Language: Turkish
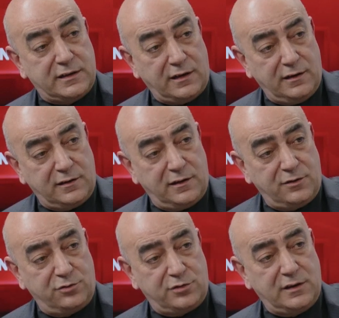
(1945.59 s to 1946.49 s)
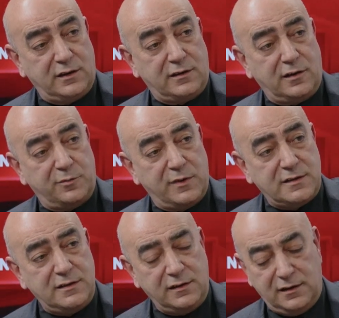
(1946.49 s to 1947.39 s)
krallıkların ortadan
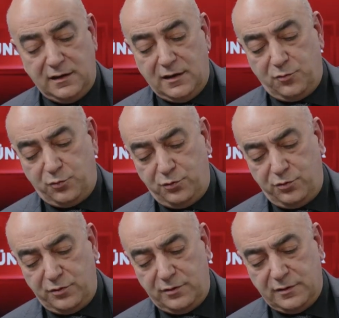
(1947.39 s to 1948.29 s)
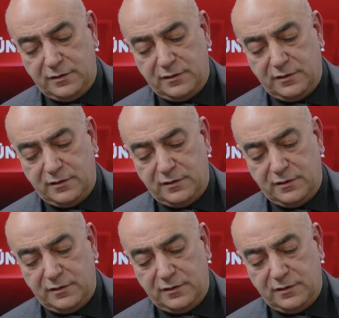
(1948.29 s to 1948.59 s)
kalkması bu e,